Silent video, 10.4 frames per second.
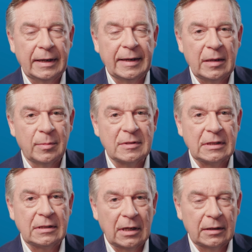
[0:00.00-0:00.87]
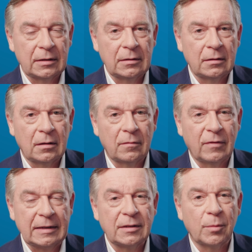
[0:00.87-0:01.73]
ergeben sich dann
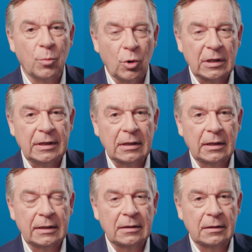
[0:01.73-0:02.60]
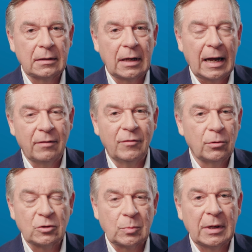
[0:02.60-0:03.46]
weitere Möglichkeiten,
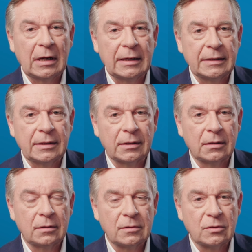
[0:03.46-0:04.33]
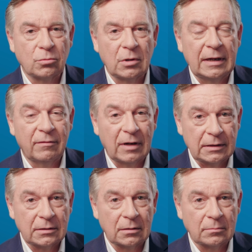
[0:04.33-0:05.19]
Anwendungsbereiche zu
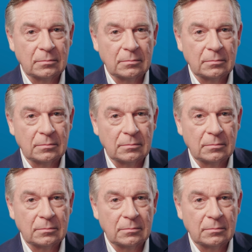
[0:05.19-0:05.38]
erweitern.